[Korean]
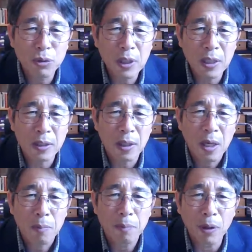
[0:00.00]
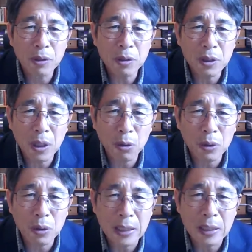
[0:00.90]
문제는 벗은
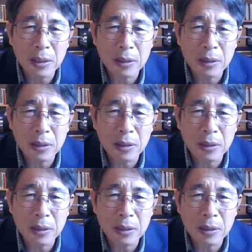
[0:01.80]
채로